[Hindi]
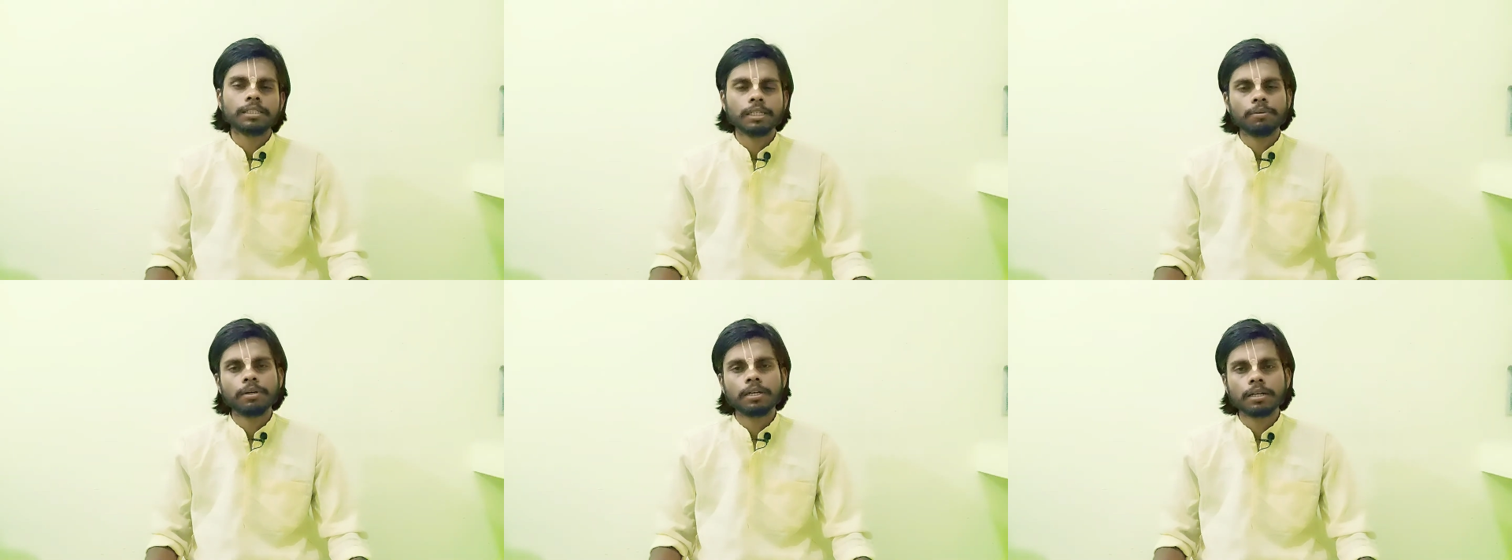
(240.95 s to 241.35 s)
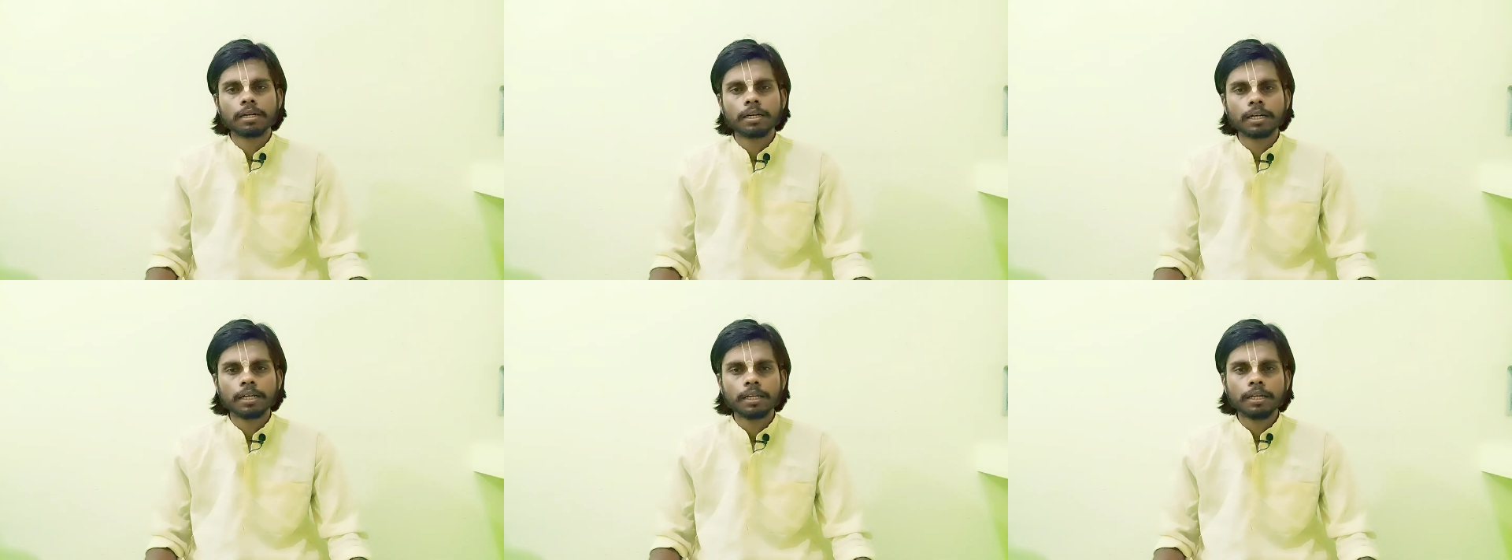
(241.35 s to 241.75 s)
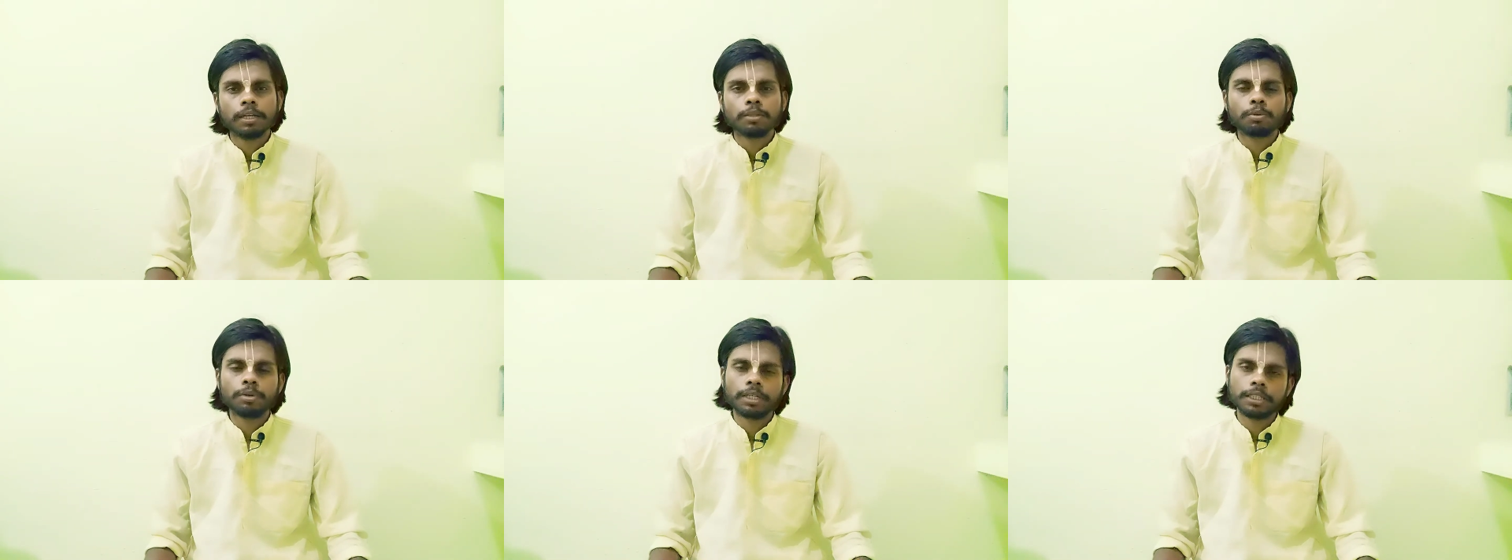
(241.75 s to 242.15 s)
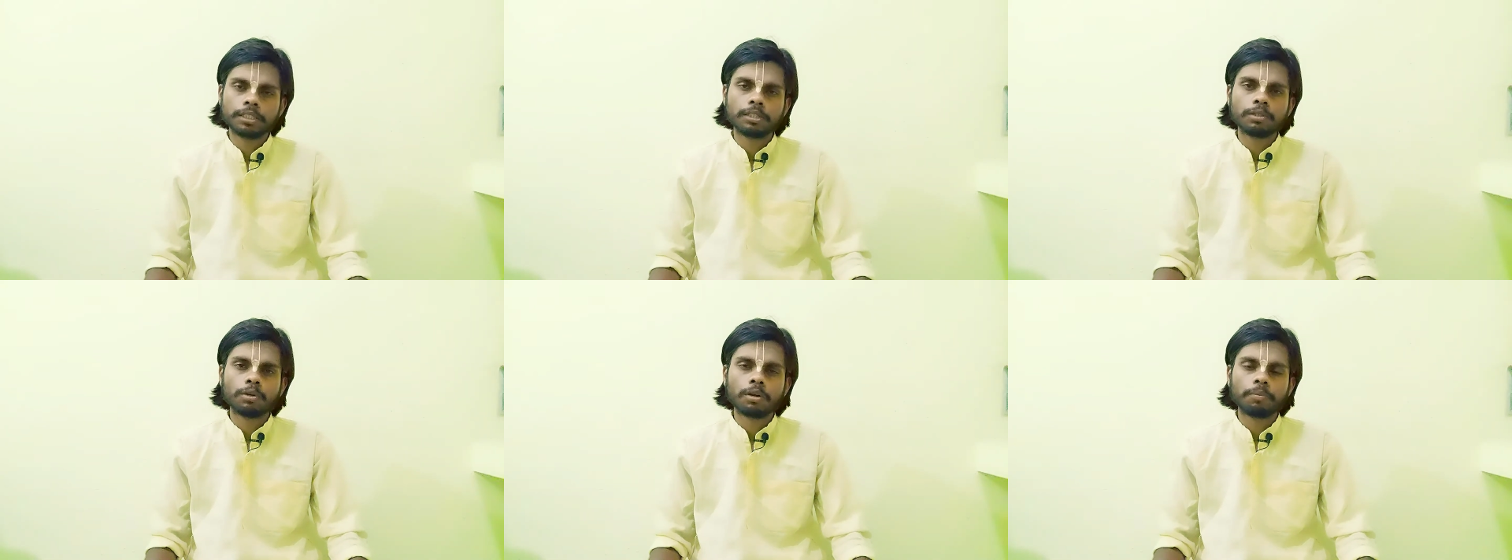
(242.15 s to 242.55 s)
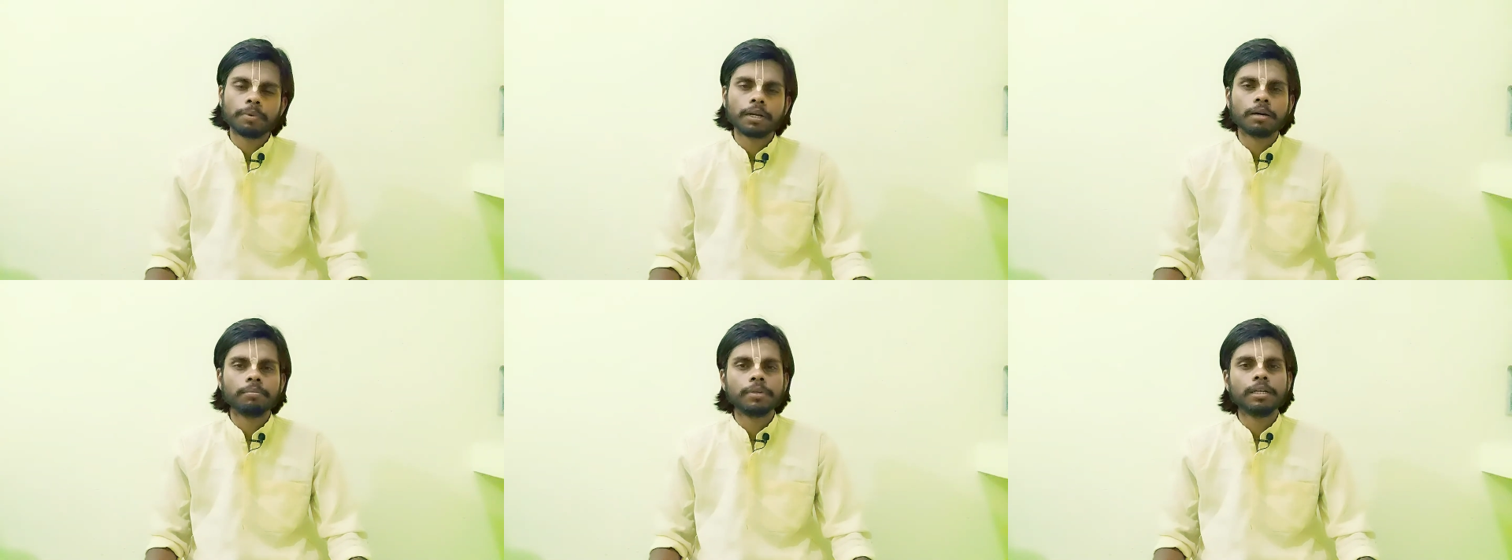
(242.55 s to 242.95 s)
सेवन न करें तो निश्चित तौर
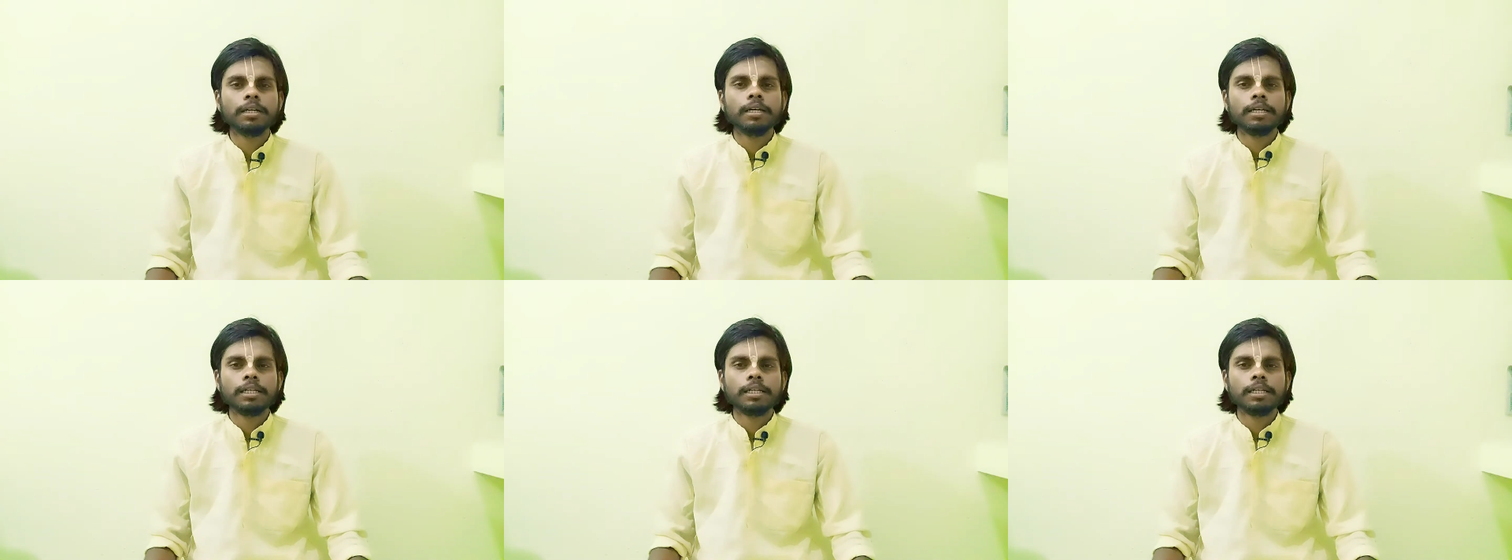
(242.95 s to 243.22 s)
पर हमें